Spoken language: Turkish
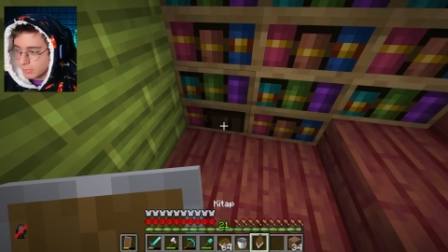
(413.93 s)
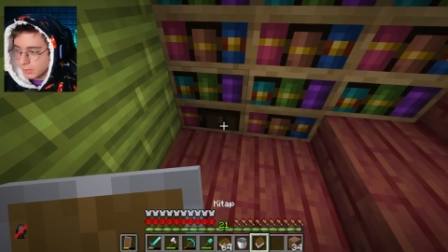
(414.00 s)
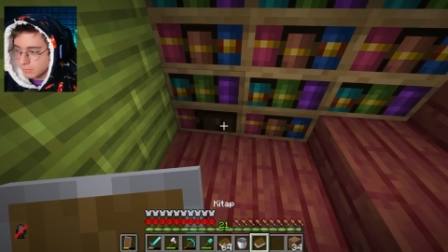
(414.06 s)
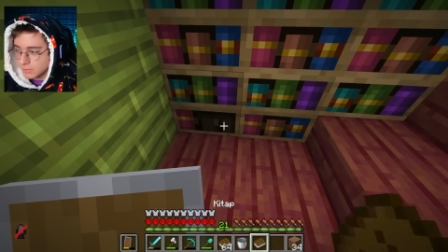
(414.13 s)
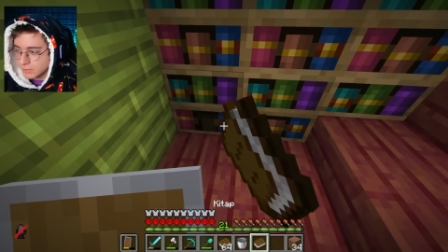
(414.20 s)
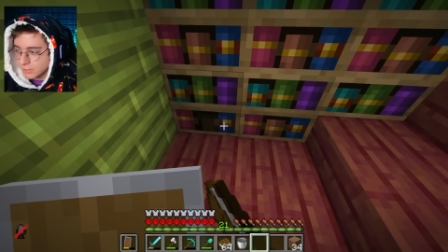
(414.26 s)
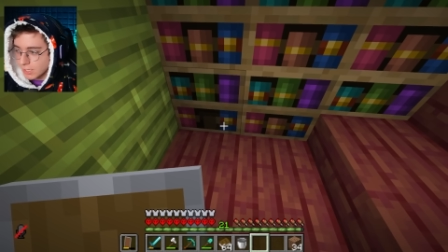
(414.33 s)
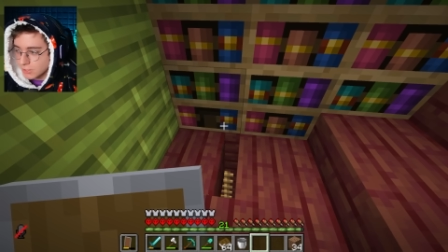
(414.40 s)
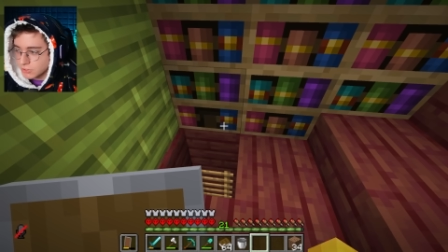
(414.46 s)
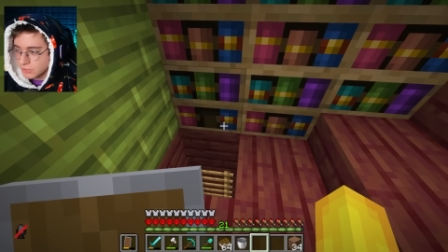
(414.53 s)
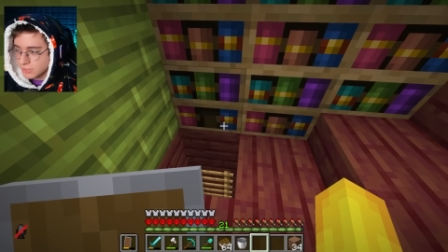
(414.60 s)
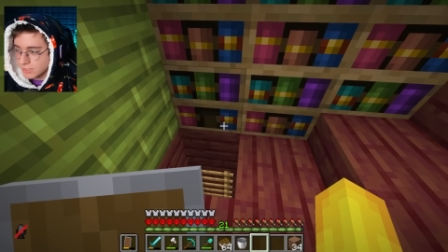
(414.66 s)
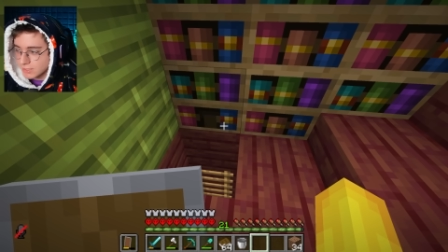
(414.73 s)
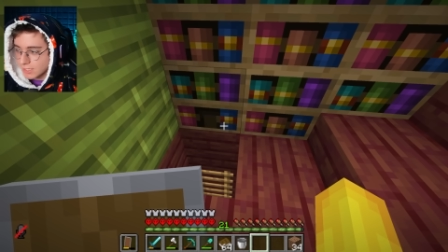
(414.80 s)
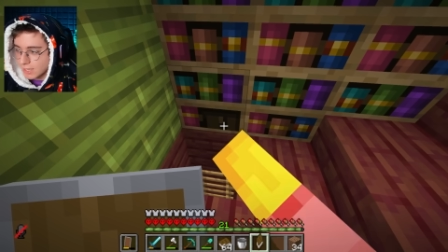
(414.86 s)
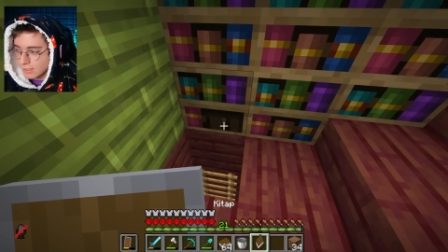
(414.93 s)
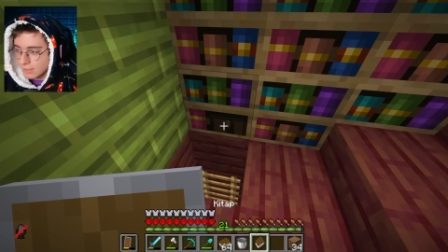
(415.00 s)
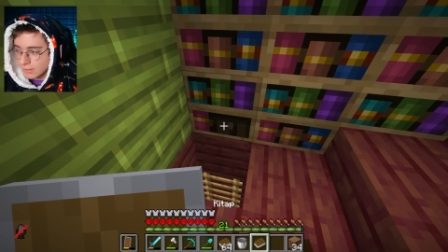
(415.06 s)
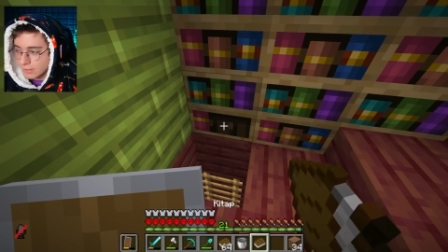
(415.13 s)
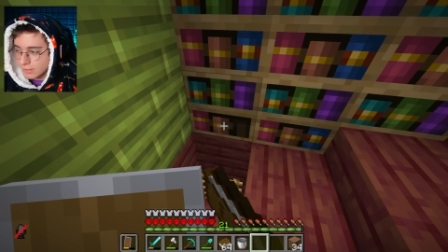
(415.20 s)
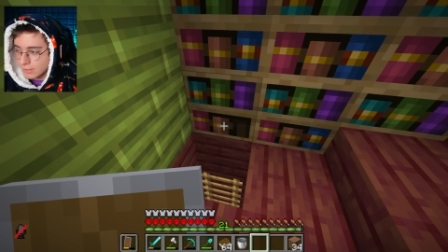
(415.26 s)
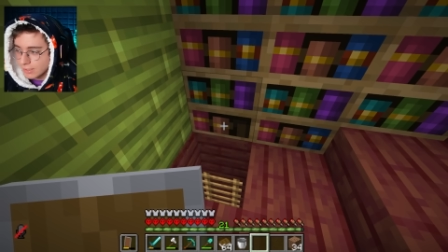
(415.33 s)
Benim de sadece
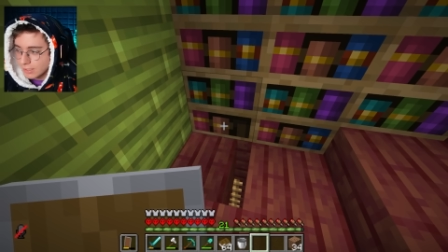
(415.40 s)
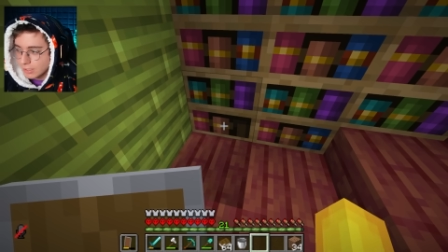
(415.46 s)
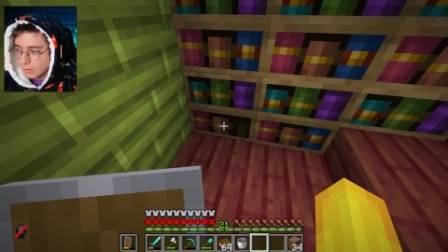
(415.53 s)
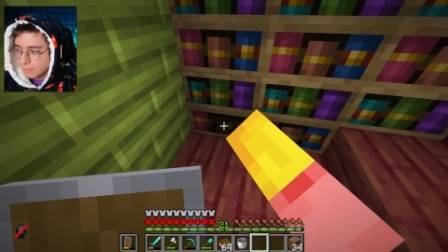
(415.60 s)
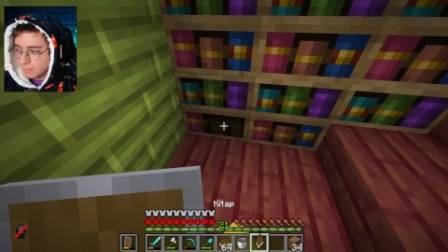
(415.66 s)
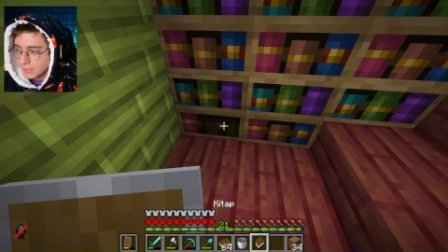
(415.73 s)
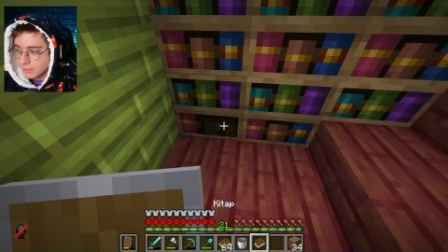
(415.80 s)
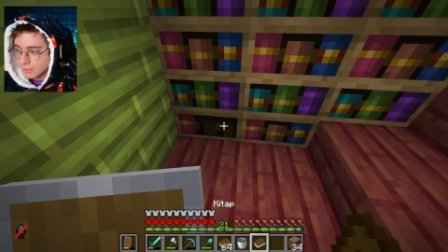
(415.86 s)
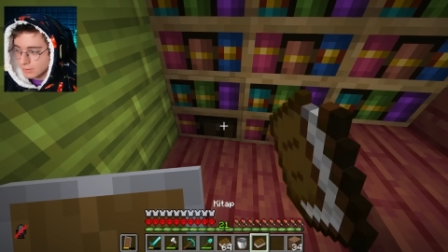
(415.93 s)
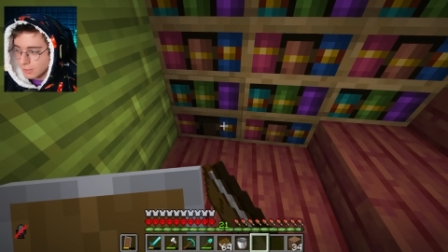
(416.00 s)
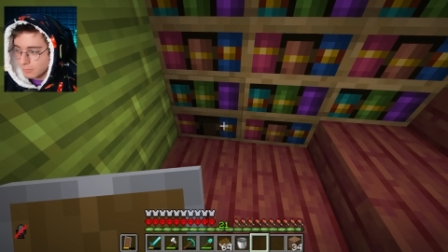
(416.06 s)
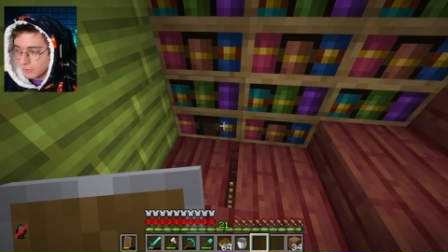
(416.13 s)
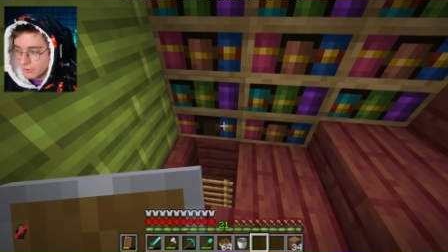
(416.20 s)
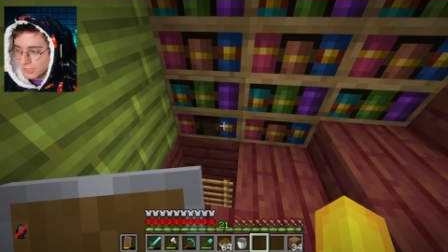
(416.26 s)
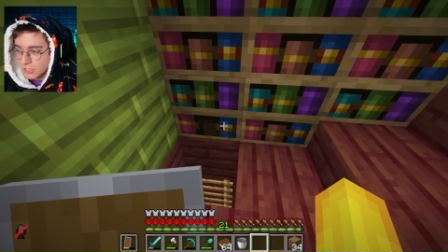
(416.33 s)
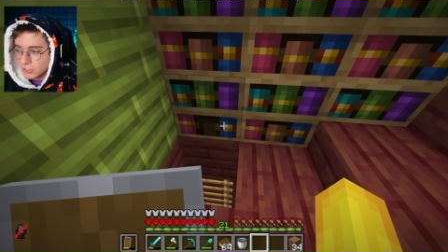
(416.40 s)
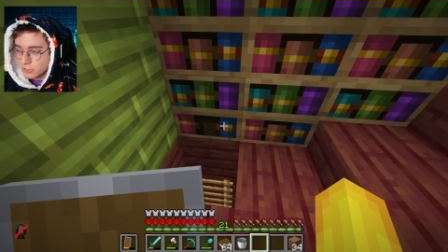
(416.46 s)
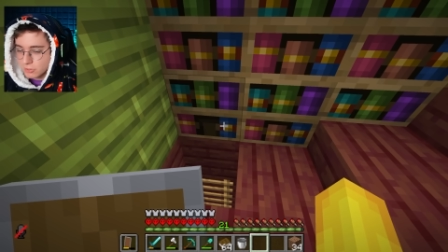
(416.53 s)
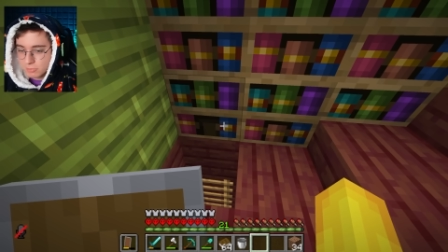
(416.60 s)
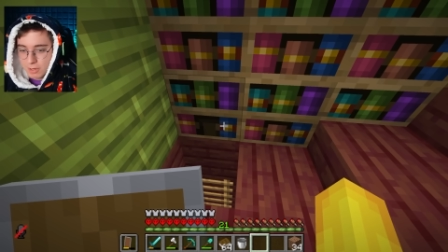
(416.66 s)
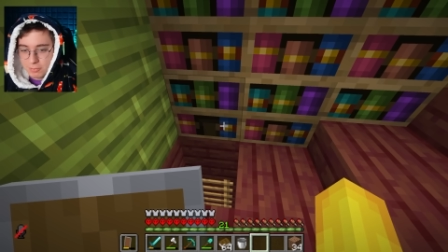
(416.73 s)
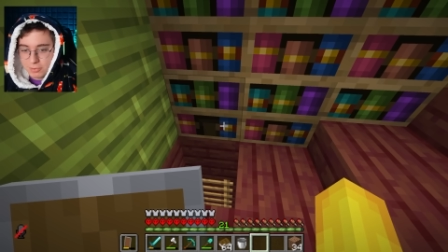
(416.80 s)
sinyalleri bir kitapla
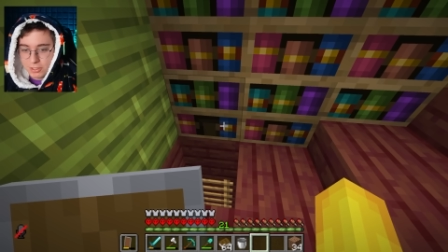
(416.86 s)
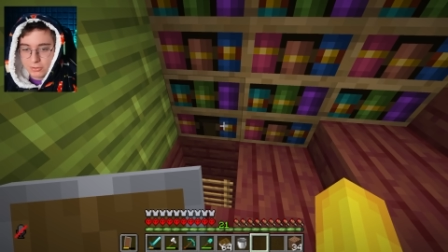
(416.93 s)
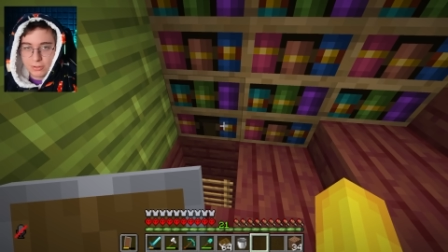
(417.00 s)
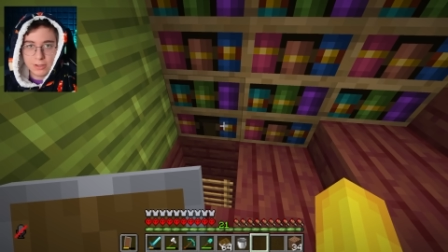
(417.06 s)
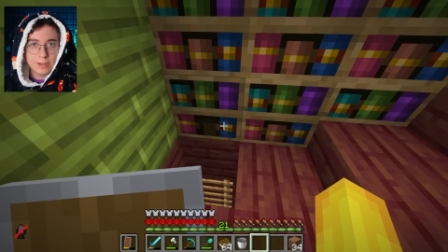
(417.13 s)
değiştirmem kalıyor.